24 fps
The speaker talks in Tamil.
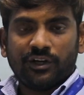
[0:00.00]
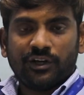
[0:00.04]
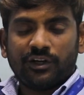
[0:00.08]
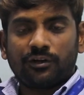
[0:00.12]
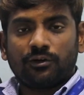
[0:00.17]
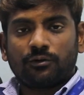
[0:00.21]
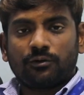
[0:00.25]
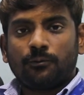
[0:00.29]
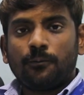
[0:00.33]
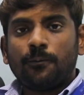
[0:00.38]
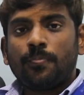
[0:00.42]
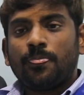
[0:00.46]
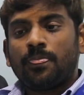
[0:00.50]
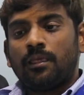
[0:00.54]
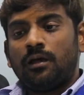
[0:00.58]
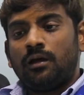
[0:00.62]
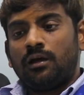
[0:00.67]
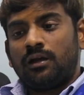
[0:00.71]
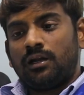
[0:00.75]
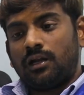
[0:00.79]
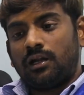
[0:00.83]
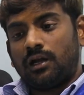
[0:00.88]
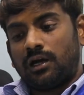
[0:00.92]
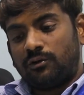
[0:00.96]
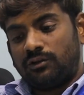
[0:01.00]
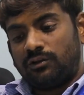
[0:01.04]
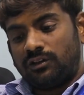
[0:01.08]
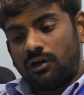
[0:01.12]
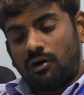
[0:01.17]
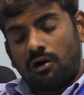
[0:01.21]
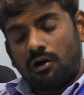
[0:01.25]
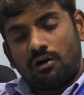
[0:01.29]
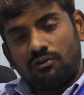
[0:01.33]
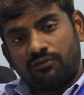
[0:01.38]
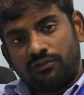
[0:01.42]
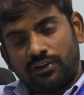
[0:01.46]
பண்ணிகிட்டு இருக்கோம் நாங்கள் வந்து
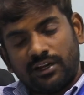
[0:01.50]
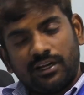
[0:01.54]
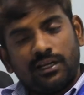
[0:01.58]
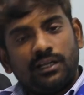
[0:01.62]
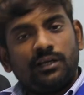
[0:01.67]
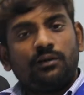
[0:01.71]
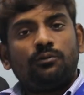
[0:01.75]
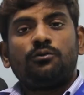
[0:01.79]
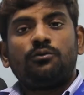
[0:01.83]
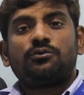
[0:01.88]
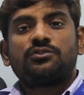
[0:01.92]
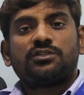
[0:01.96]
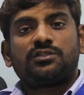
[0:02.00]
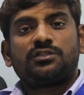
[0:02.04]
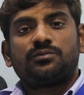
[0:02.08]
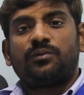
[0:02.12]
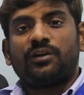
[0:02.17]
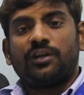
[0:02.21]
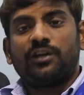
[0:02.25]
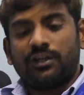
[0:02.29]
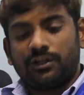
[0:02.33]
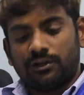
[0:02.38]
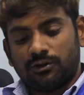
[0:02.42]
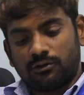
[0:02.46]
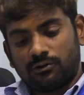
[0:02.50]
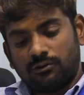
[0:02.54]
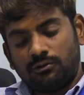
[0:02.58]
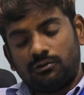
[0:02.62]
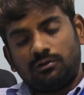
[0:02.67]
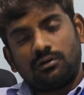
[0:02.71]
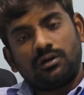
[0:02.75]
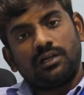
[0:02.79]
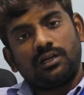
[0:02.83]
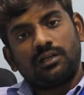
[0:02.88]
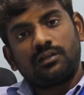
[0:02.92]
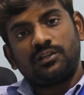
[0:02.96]
ஆஃப்லைன்லேயும் கோர்சஸ் பண்ணிகிட்டு
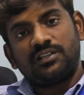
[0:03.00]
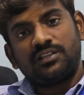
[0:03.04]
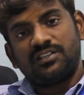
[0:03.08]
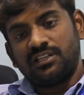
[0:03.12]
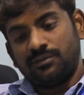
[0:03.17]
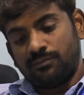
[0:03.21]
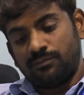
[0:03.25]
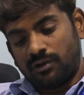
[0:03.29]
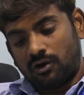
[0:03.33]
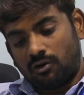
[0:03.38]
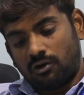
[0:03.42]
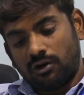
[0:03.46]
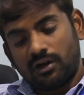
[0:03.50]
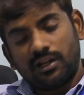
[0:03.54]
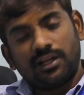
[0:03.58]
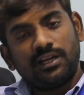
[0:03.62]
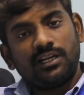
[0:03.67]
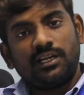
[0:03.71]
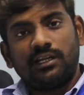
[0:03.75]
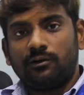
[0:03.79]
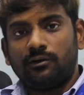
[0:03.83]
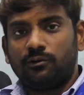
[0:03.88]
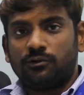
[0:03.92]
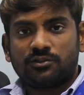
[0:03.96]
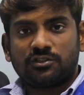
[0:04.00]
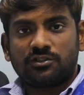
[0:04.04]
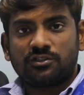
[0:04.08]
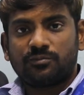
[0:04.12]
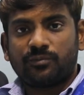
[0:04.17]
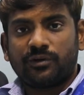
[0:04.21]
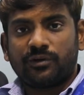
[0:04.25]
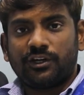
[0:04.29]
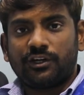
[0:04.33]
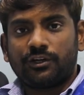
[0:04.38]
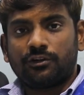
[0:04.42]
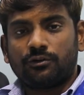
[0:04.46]
இருக்கோம் அதே சேம் ஆன்லைன்லேயும்
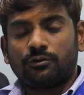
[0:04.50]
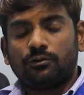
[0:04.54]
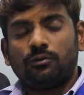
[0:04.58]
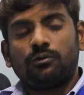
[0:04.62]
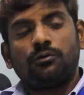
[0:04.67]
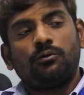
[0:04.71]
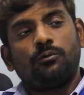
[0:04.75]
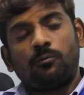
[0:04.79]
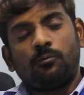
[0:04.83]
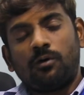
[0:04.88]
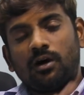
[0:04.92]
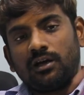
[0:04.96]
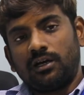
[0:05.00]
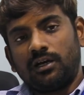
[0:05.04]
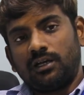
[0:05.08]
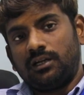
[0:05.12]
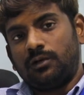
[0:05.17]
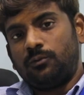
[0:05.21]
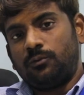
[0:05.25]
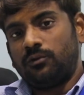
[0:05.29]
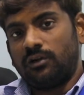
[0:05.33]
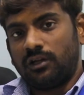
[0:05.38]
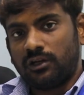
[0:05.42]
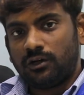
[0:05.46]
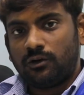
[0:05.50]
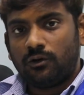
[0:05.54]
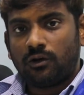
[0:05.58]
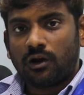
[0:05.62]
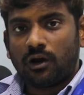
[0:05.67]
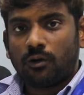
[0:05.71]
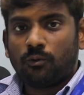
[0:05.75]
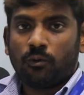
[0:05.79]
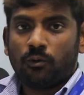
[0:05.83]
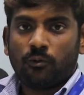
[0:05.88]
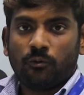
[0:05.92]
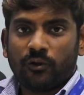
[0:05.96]
கோர்சஸ் பண்ணிகிட்டு இருக்கோம் வாங்க உங்களுக்கு
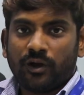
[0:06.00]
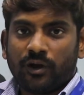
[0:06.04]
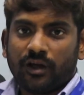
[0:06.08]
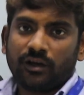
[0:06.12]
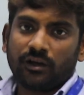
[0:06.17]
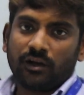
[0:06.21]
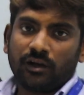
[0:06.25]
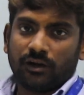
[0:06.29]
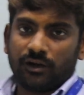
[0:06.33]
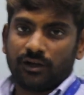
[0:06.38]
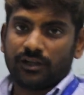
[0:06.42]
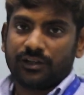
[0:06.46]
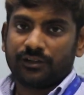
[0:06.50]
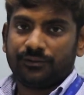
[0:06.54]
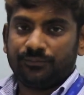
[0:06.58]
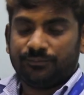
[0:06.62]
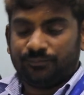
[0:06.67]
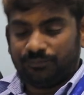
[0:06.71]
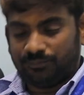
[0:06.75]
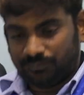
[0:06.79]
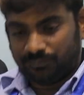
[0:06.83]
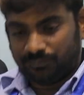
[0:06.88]
நான் ஒவ்வொன்றா காட்டுறேன்